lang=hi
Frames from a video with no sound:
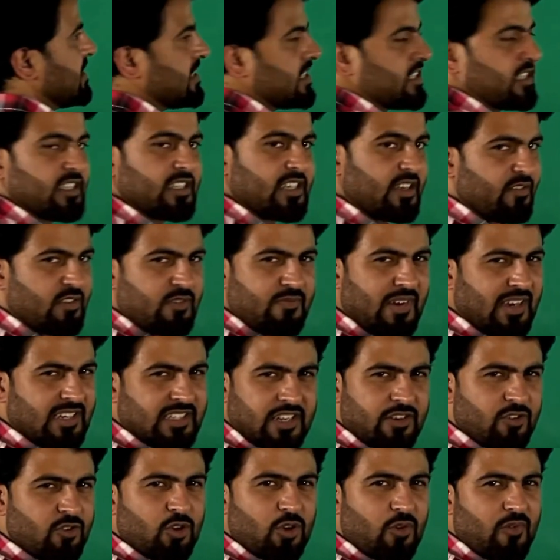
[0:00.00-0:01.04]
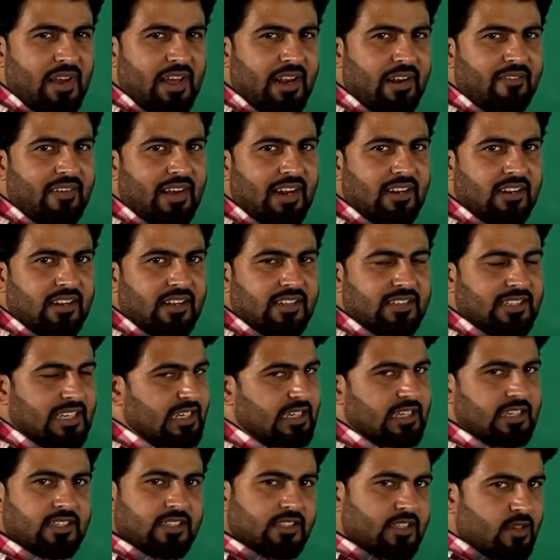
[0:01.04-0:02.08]
दिस इज इवन फंक्शन यू नो वेरी वेल दैट
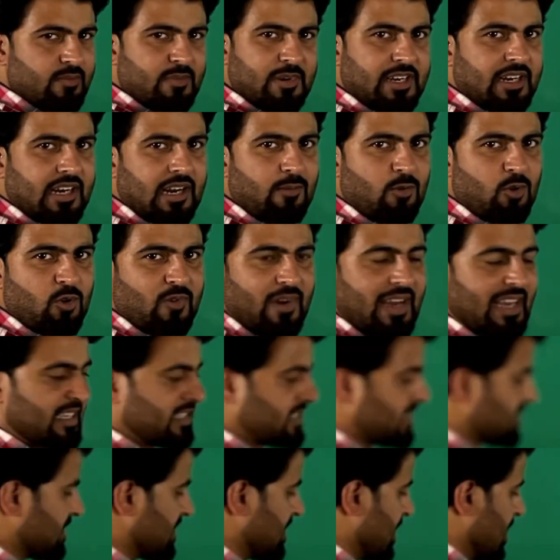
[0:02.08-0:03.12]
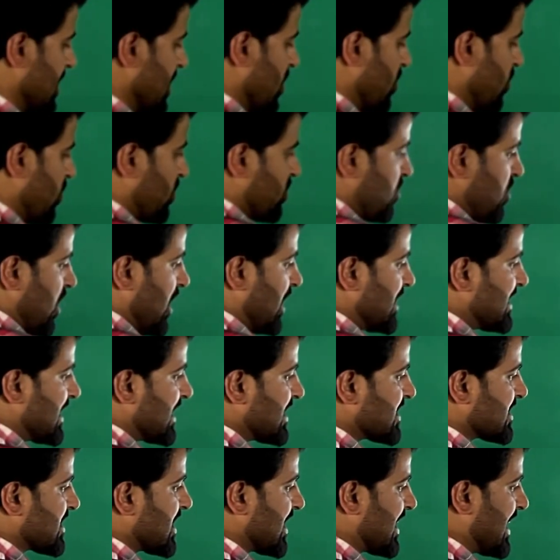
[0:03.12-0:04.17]
इट इज सिमेट्रिक अबाउट वाई एक्सिस और कॉस
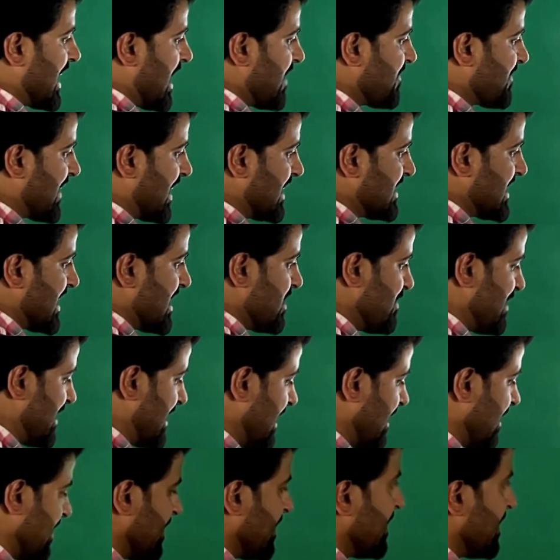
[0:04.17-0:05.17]
एक्स का ग्राफ कैसे है बेटा